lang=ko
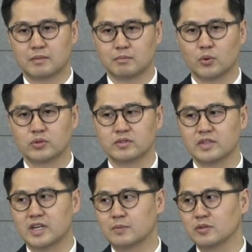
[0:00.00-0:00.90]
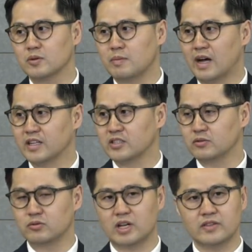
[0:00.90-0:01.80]
모든 사람은 또 말의
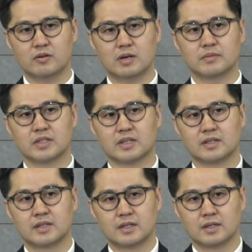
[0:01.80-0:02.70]
실수를 한다고 합니다.